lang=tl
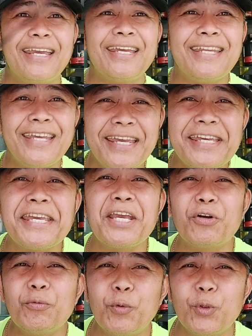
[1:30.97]
hinihingi
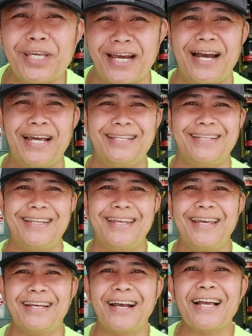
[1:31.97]
ko po yan
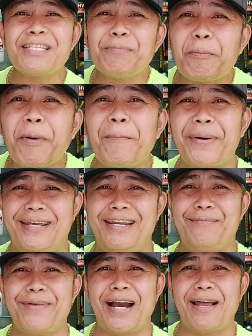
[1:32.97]
kasi
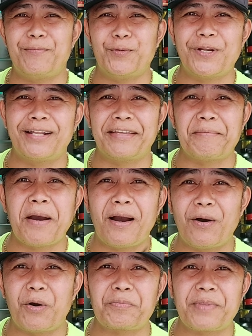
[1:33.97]
mapapakinabangan po natin mga
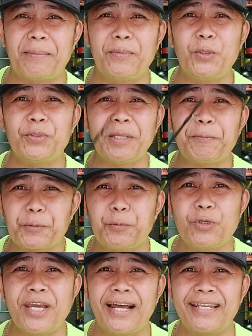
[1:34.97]
ka-OFW. Tips po
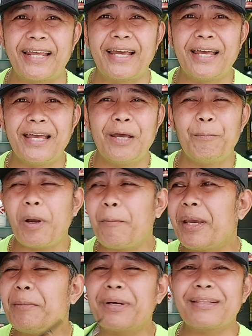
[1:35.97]
yan. Pag
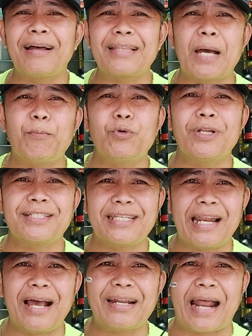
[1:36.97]
may magtatapo ng
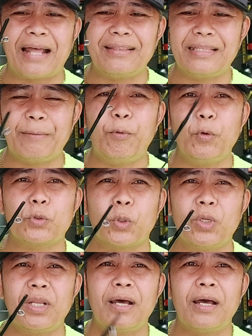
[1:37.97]
sirang rad na
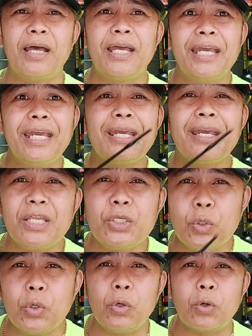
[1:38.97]
putol, hingin
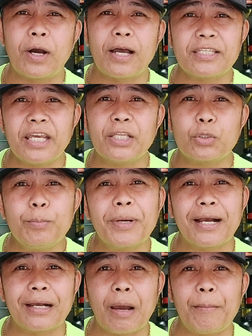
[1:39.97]
nyo. Kasi ito'y
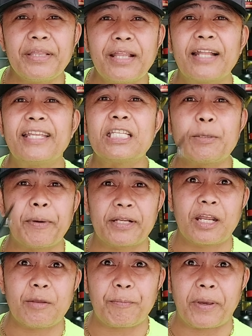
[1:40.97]
magagamit natin sa
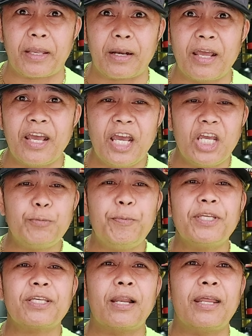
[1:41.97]
pag-repair,
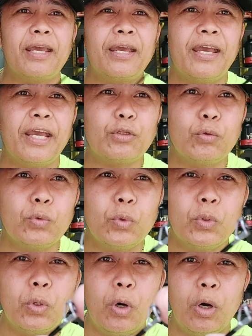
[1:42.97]
especially itong
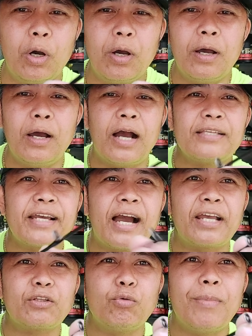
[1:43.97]
dulo at
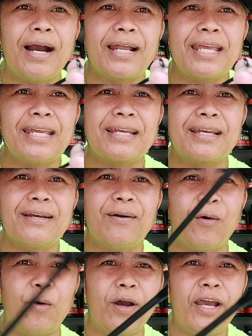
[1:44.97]
saka itong mga ring.
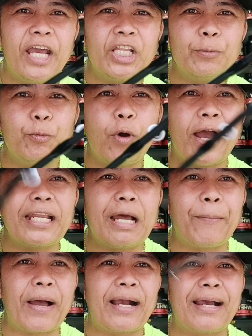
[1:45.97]
Oh, ito po ay
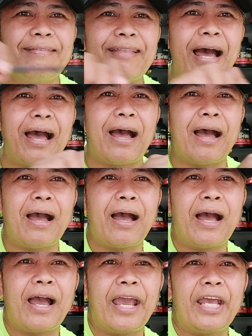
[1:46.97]
napakaganda.
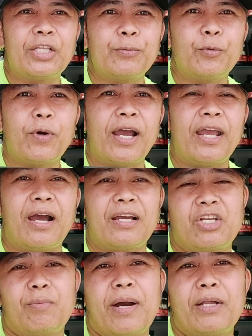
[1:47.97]
Ito po ay uh, ah,
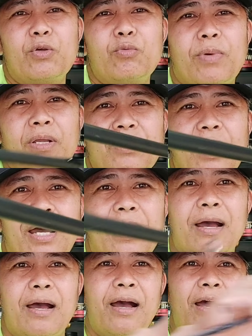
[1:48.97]
Shimano yung brand niya.
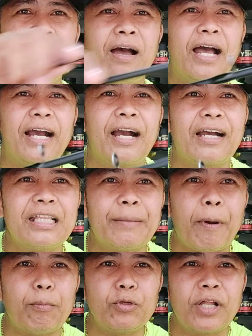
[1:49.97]
Ang gaganda
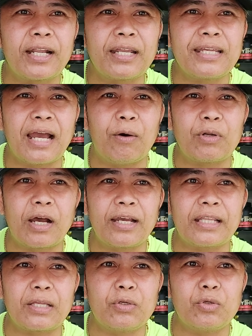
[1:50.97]
pa po ng ring niya. O oh,
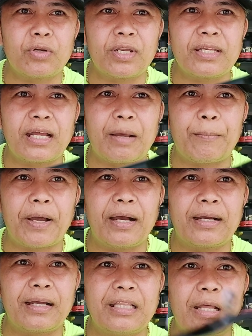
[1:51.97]
nakita nyo yung ring niya,
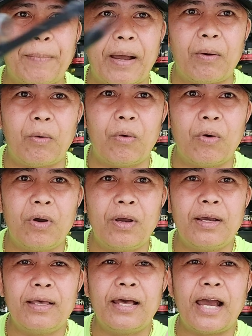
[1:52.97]
napakaganda pa. Oh.
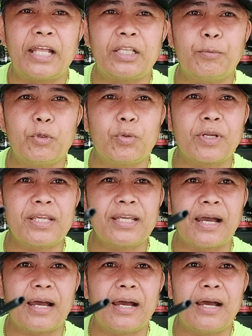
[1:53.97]
Ito po yung ring niya.